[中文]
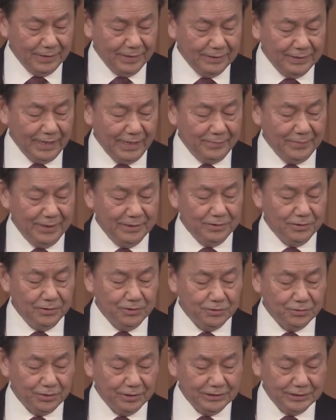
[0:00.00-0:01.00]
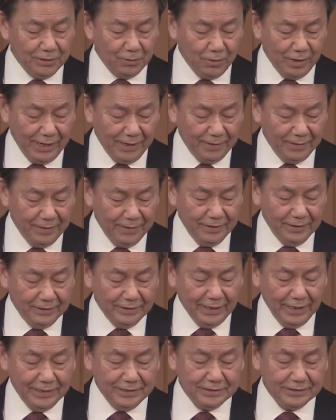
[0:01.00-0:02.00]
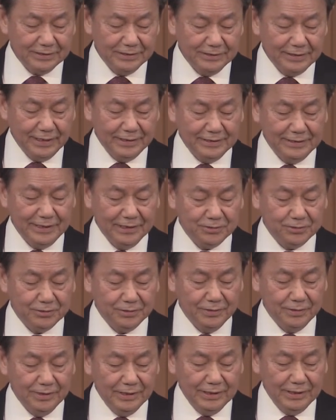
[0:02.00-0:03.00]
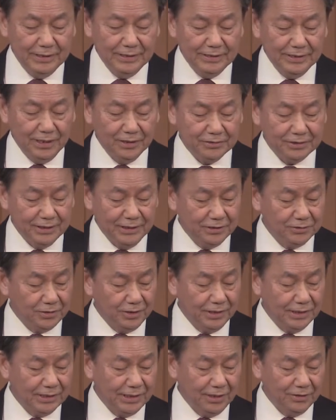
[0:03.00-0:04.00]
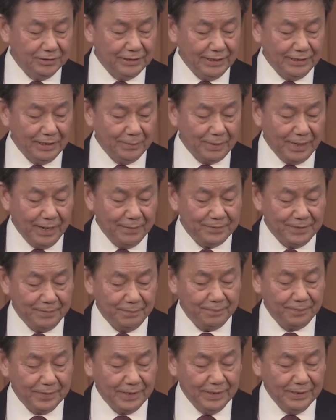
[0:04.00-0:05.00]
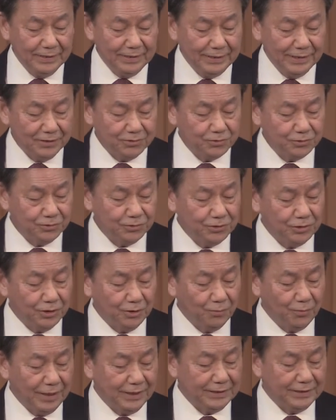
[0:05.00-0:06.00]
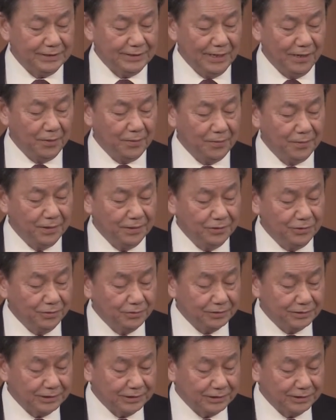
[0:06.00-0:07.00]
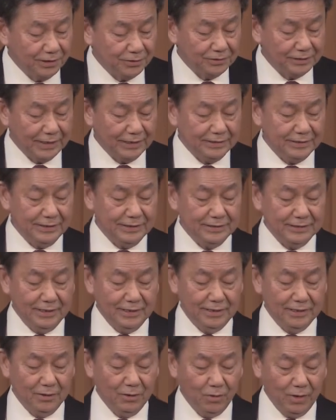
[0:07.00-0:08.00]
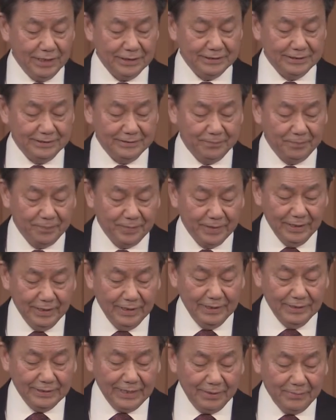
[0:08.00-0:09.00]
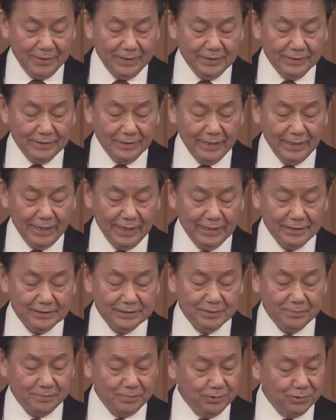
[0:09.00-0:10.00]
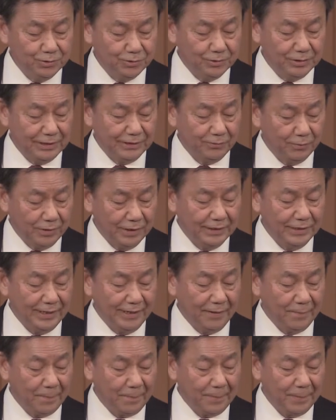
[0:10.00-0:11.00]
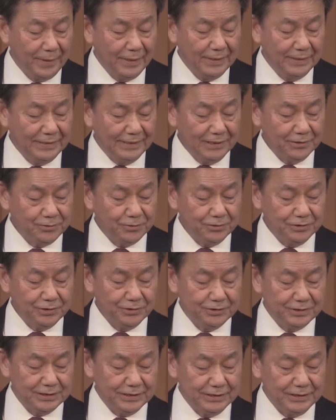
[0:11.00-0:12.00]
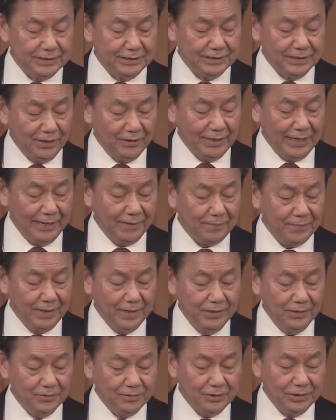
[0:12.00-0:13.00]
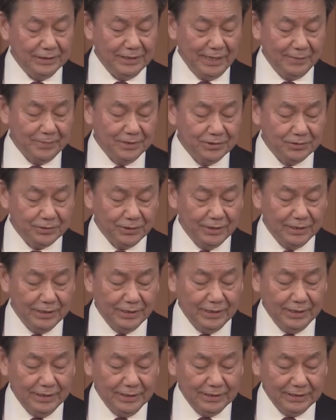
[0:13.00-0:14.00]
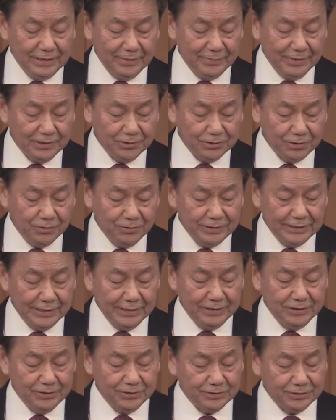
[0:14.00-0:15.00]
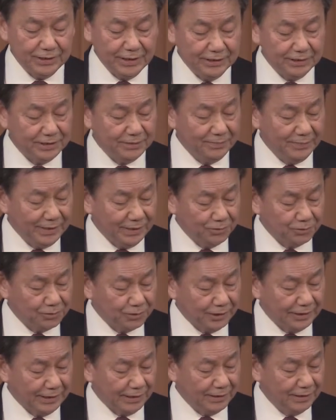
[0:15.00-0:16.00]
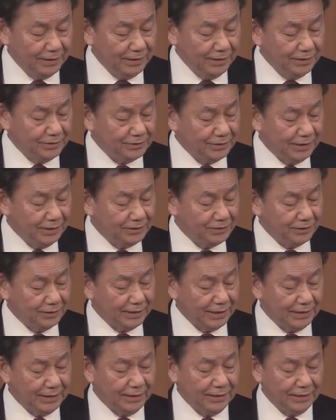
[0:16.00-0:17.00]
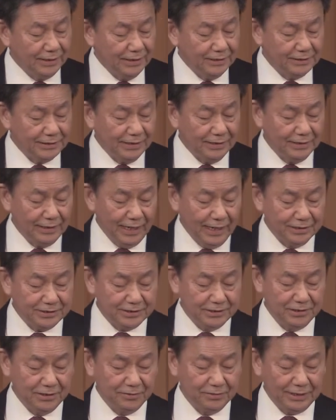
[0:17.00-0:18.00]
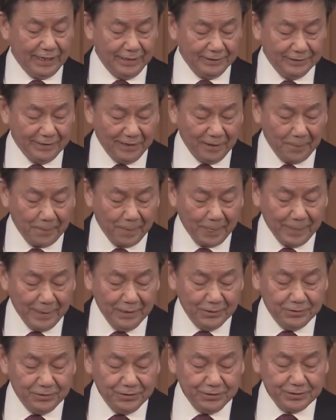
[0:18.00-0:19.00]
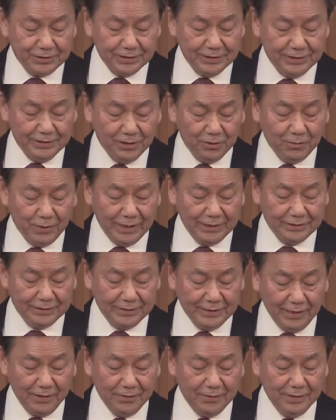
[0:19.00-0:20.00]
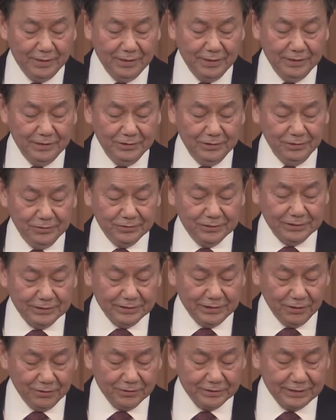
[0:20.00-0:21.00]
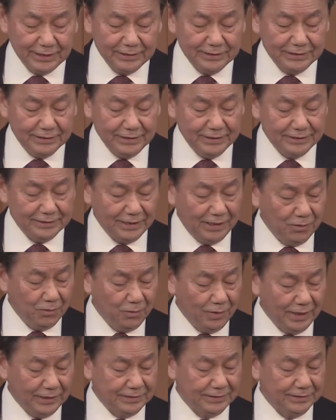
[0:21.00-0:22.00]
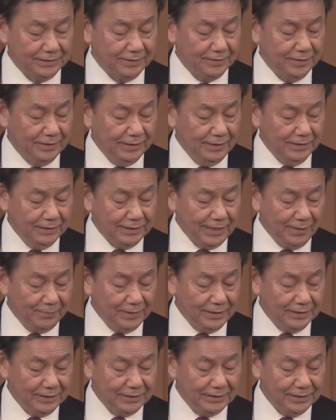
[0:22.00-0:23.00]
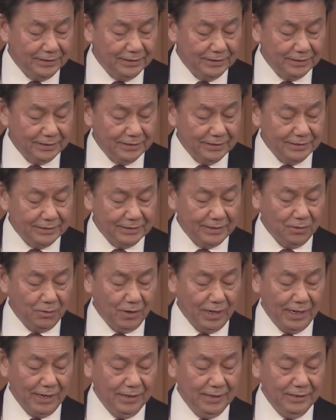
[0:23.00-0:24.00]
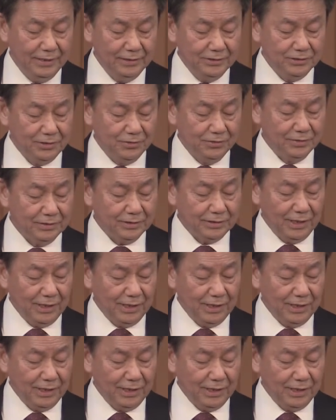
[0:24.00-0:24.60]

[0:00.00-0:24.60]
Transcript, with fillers: 他们说这话来试探耶稣，要得着告他的把柄。耶稣却弯着腰，用指头在地上画字。他们还是不住地问他，耶稣就直起腰来对他们说：“你们中间谁是没有罪的，谁就可以先拿石头打他。”于是又弯着腰，用指头在地上画字。他们听了这话，从